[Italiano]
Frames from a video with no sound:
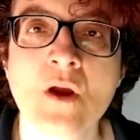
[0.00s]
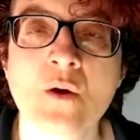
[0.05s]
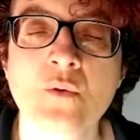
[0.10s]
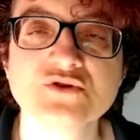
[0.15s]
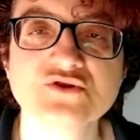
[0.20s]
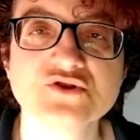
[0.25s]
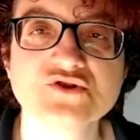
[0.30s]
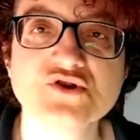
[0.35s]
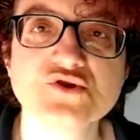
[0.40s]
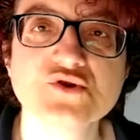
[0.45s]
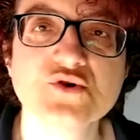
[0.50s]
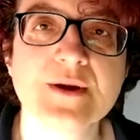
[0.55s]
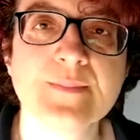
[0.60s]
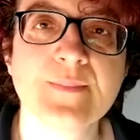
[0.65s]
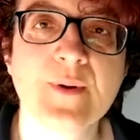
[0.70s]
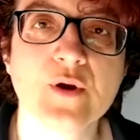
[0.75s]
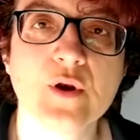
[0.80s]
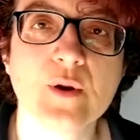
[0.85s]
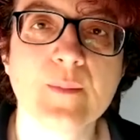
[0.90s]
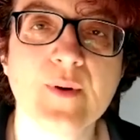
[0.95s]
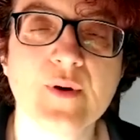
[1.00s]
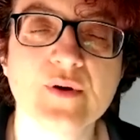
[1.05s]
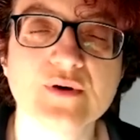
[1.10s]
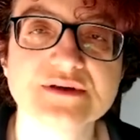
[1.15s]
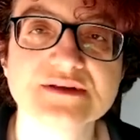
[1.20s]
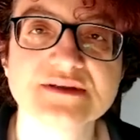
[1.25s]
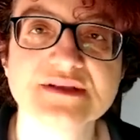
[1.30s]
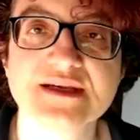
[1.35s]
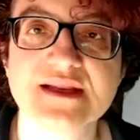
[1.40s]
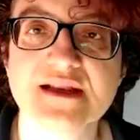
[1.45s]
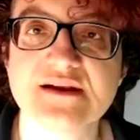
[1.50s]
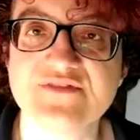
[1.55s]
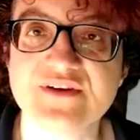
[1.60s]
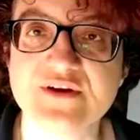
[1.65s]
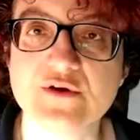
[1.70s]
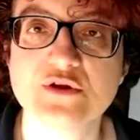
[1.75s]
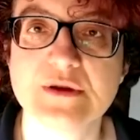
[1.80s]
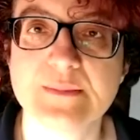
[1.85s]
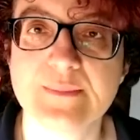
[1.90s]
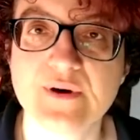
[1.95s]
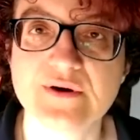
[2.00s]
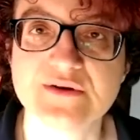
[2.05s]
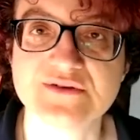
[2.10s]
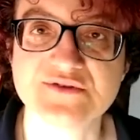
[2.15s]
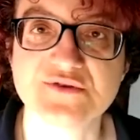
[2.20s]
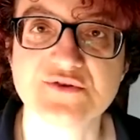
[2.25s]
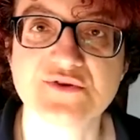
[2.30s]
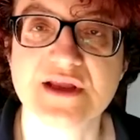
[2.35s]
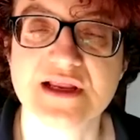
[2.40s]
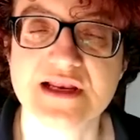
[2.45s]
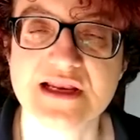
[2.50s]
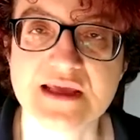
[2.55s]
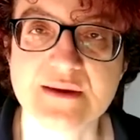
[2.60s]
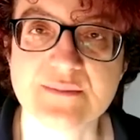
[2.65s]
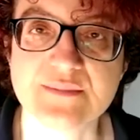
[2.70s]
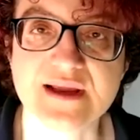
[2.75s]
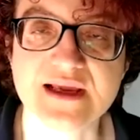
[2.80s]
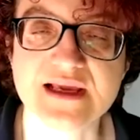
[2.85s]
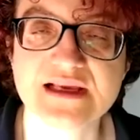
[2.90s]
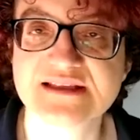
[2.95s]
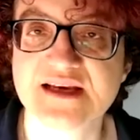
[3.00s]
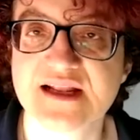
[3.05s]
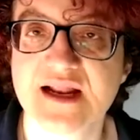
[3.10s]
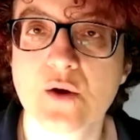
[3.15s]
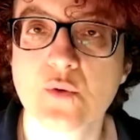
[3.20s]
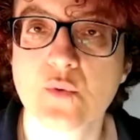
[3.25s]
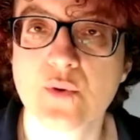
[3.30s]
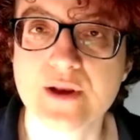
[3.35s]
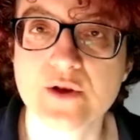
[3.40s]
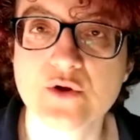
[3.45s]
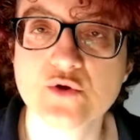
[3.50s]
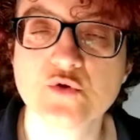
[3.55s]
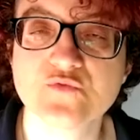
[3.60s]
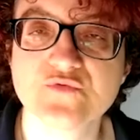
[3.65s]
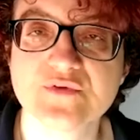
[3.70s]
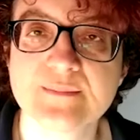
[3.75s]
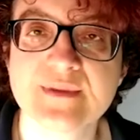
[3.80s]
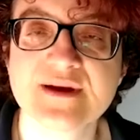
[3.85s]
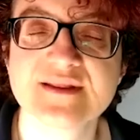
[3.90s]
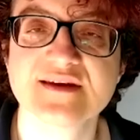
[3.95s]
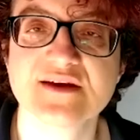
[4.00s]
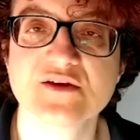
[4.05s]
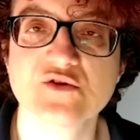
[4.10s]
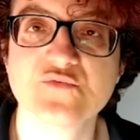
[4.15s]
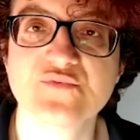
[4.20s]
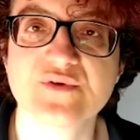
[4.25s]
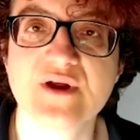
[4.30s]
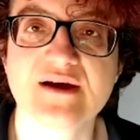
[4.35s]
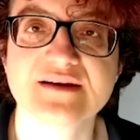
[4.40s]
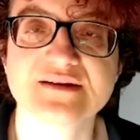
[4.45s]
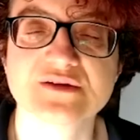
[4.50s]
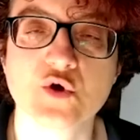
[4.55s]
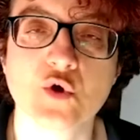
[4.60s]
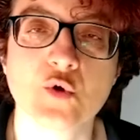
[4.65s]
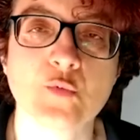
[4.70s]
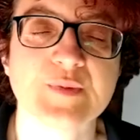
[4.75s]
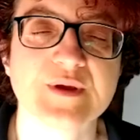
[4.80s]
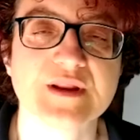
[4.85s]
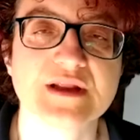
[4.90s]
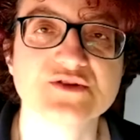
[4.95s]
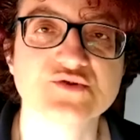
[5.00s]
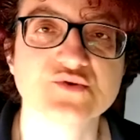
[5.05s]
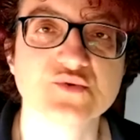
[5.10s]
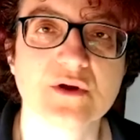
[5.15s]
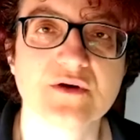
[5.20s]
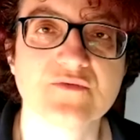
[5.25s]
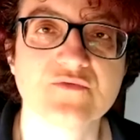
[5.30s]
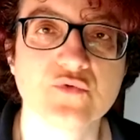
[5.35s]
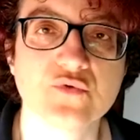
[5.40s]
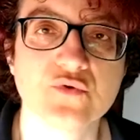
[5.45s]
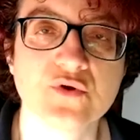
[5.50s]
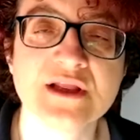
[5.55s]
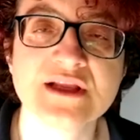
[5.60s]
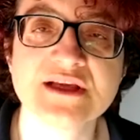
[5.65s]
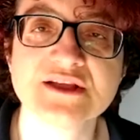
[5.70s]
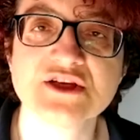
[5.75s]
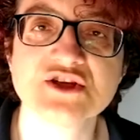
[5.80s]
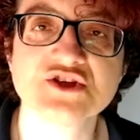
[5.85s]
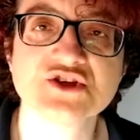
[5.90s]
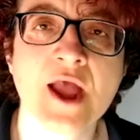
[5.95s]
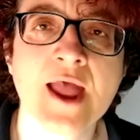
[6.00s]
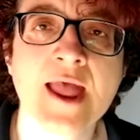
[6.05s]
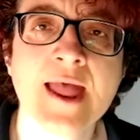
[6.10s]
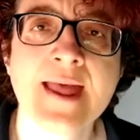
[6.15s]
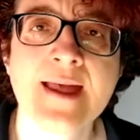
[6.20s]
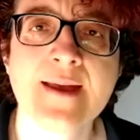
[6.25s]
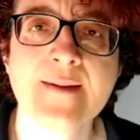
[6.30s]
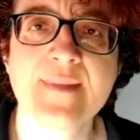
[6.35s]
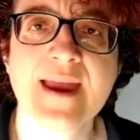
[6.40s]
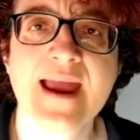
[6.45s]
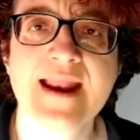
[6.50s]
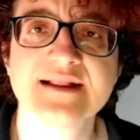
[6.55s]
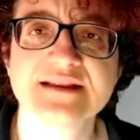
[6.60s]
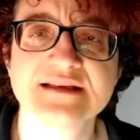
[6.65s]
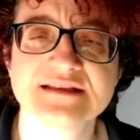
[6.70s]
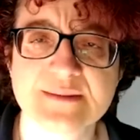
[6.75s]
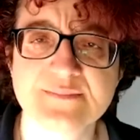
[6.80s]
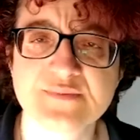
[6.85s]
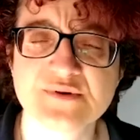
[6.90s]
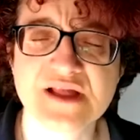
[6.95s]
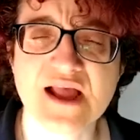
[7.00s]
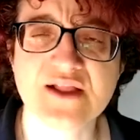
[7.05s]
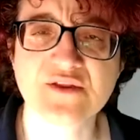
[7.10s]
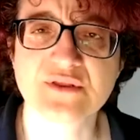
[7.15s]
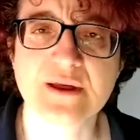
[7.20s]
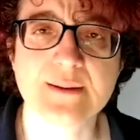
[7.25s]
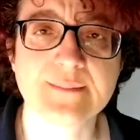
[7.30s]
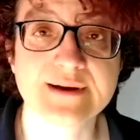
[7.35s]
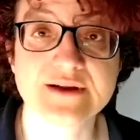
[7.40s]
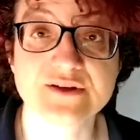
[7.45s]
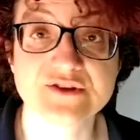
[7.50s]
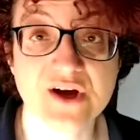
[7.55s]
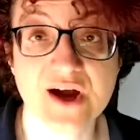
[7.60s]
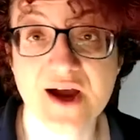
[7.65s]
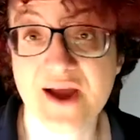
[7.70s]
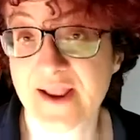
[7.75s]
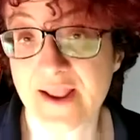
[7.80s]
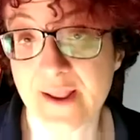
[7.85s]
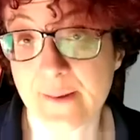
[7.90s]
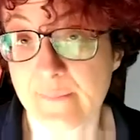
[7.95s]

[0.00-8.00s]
questo signore poi lo porta nel vero deposito dei libri, che sarà quello dove Mattia dovrà compiere il suo lavoro, e gli dice: Bene, ti sei portato da mangiare.